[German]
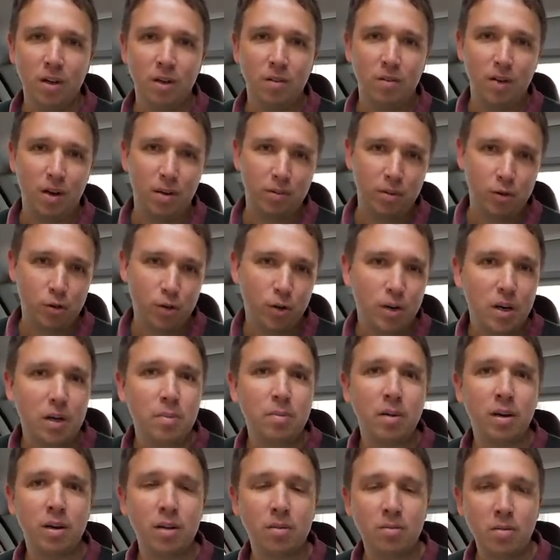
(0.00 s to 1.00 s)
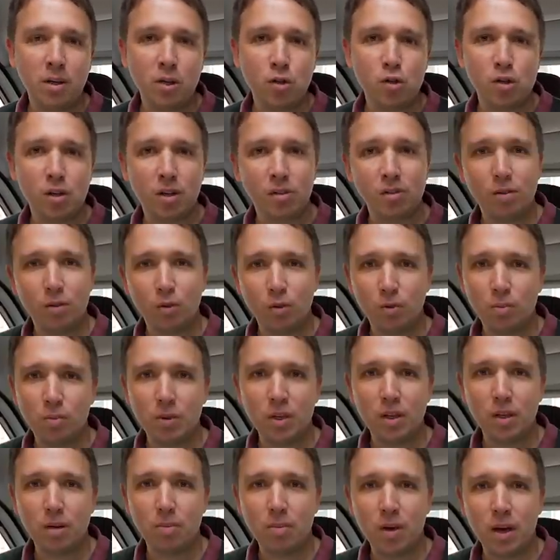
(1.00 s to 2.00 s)
Wir haben ja schon immer eine Mietstation
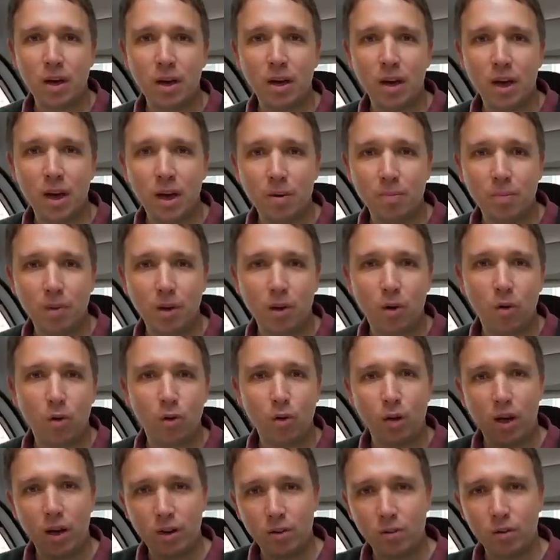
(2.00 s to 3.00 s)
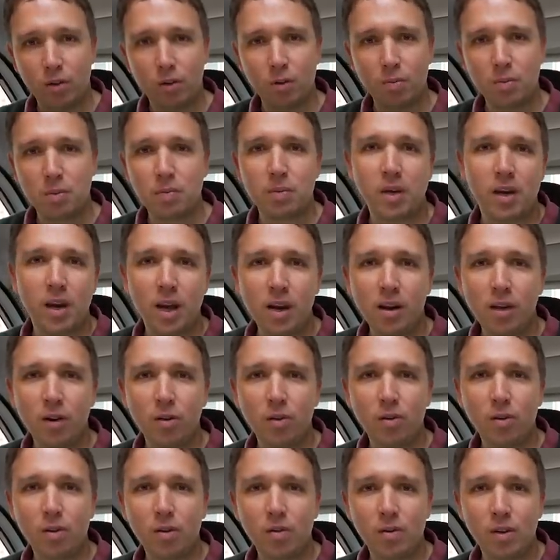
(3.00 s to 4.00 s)
mit dabei gehabt, auch als wir noch mit meinen
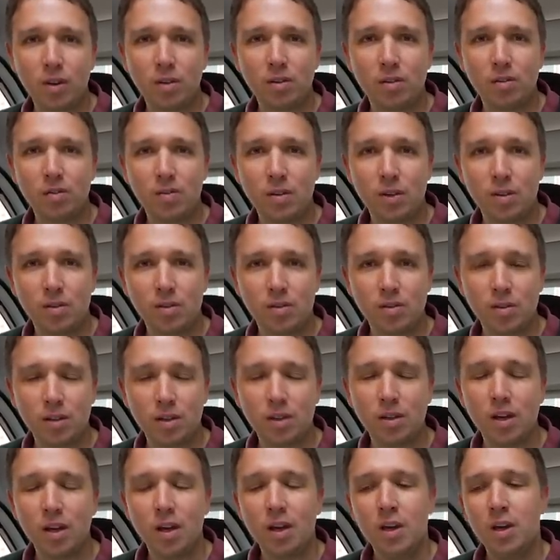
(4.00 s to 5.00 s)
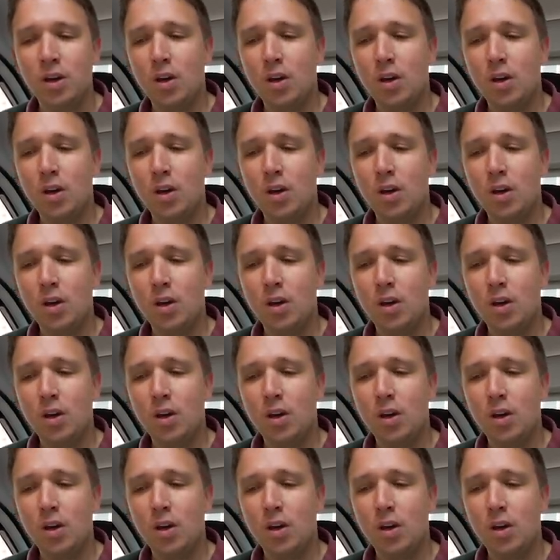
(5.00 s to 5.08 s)
Eltern unterwegs gewesen sind.